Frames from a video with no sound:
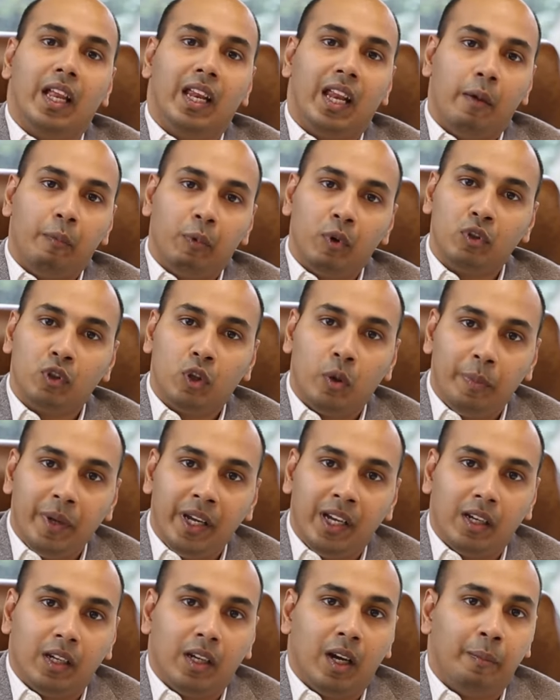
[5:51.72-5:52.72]

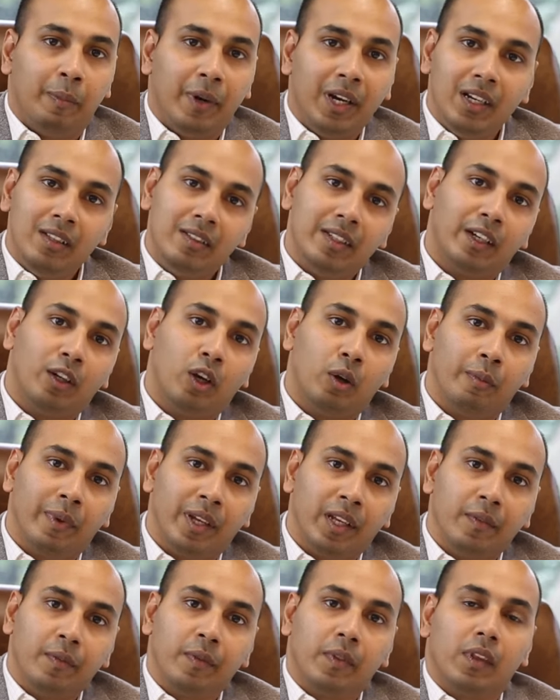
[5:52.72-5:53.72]
लेप्रोस्कोपिक day,
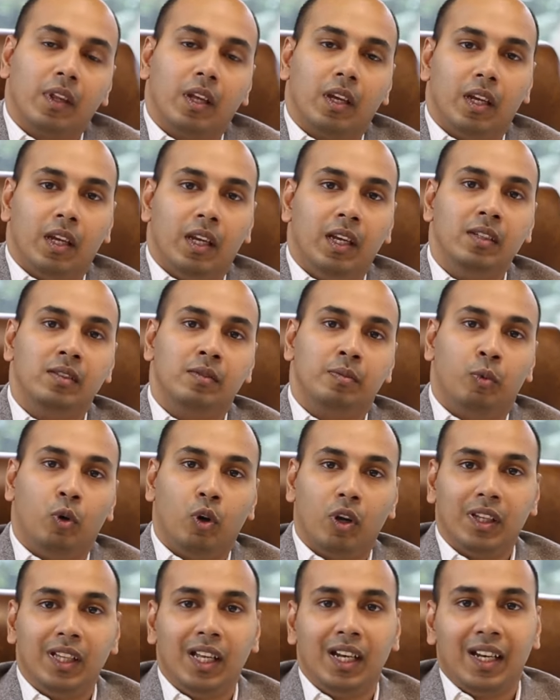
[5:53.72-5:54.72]
इज
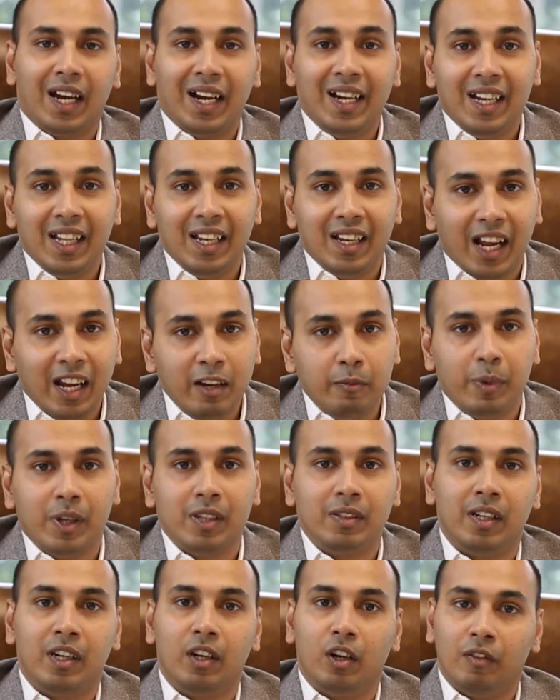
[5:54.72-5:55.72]
मोर is नाइन्टी नाइन
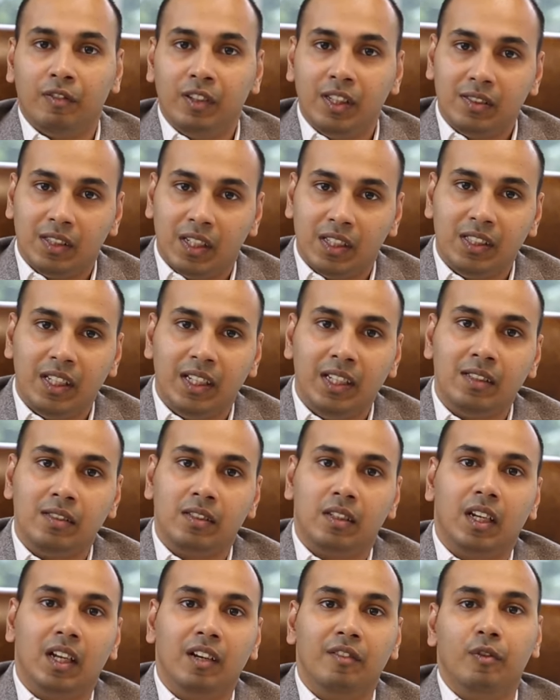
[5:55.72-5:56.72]
परसेंट ऑफ द
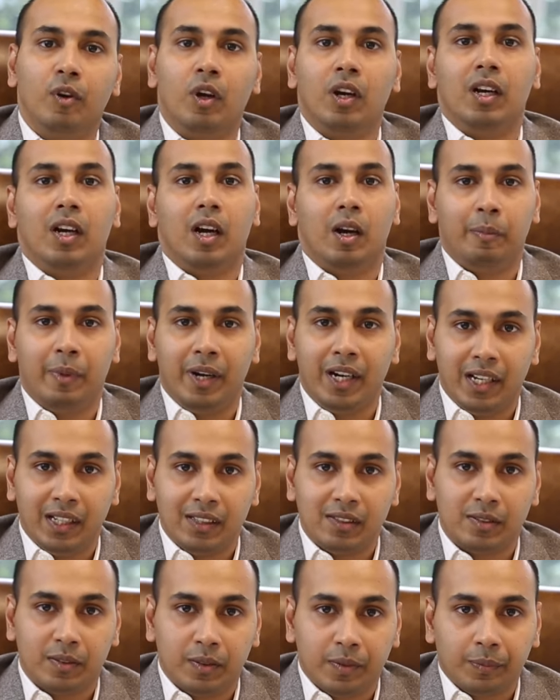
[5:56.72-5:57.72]
surgeries डन फॉर
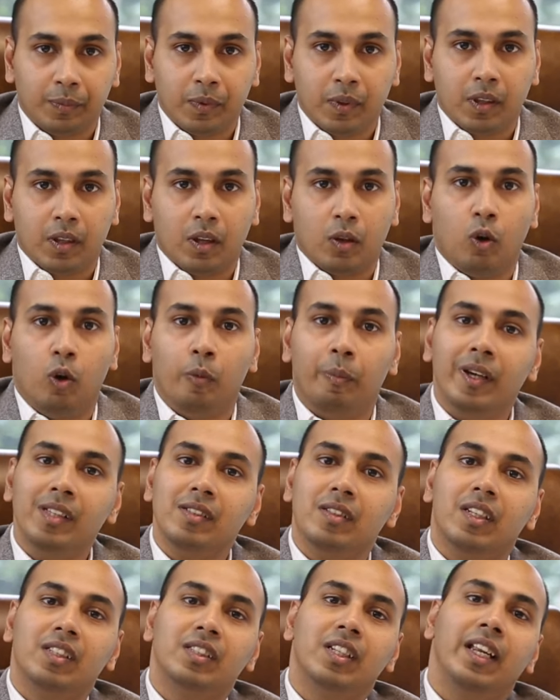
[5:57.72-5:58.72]
अपेंडिक्स ओपन
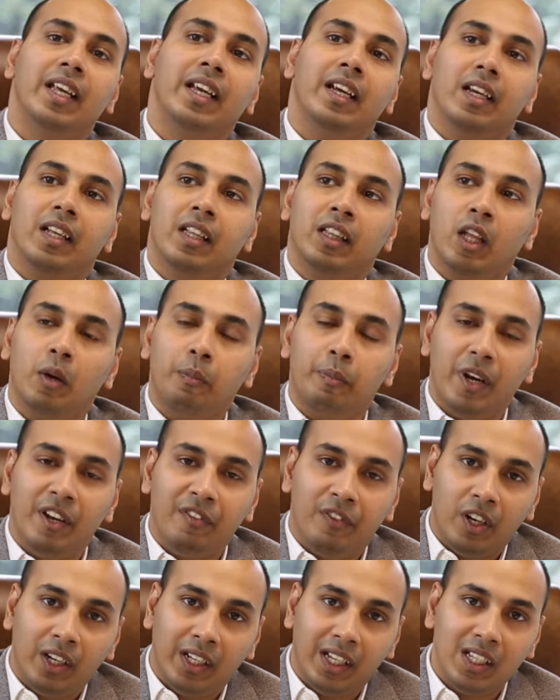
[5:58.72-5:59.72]
सर्जरी तब
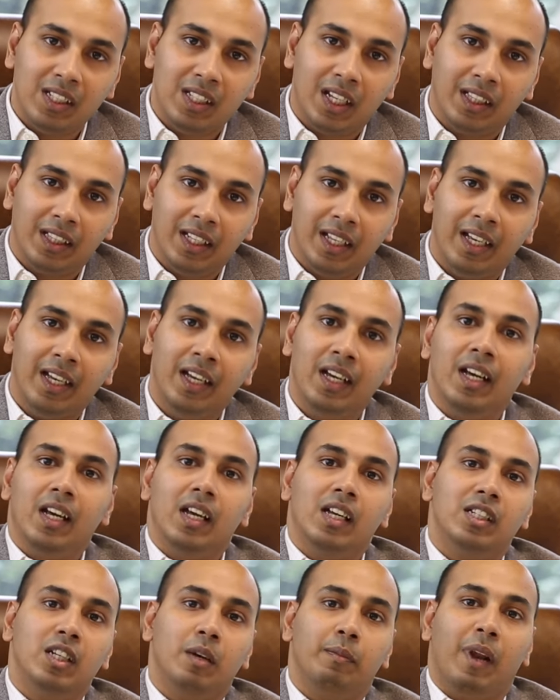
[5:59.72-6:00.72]
प्रिफर की जाती है
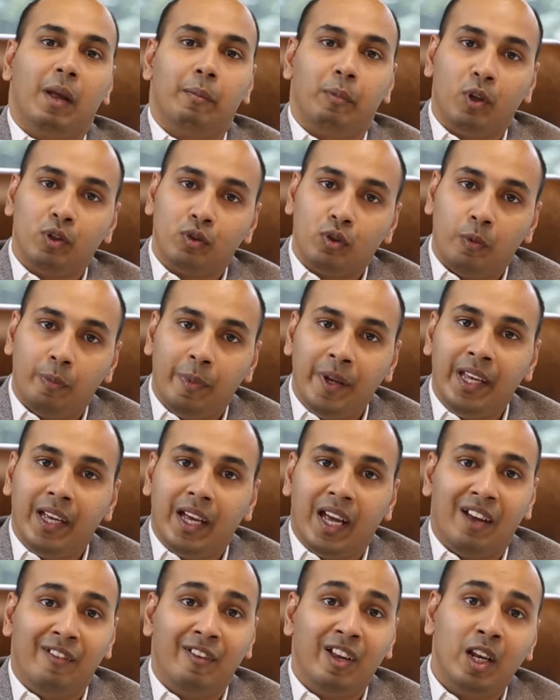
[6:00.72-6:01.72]
जब लेप्रोस्कोपी
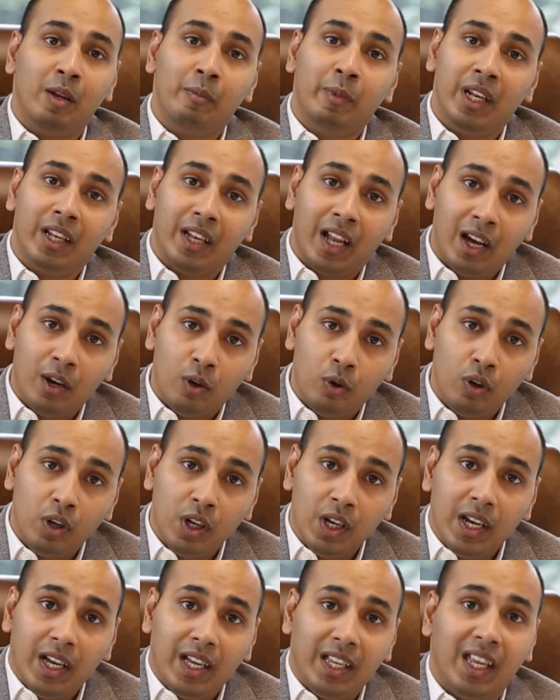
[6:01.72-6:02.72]
अवेलेबल ना हो
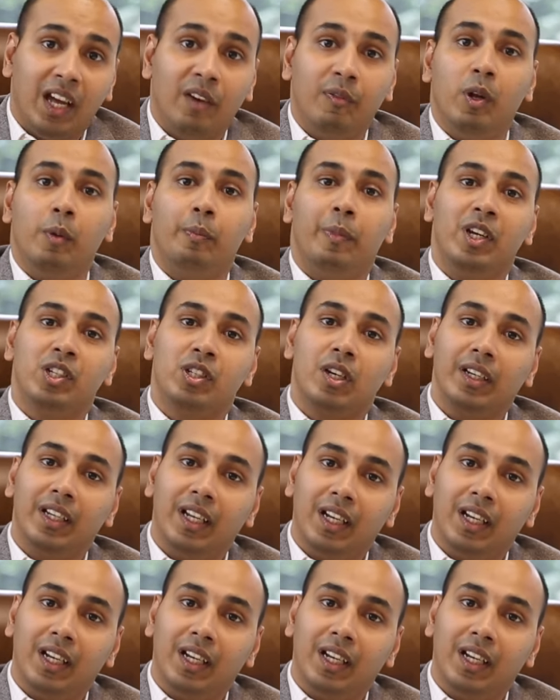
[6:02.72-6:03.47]
या फिर पेशेंट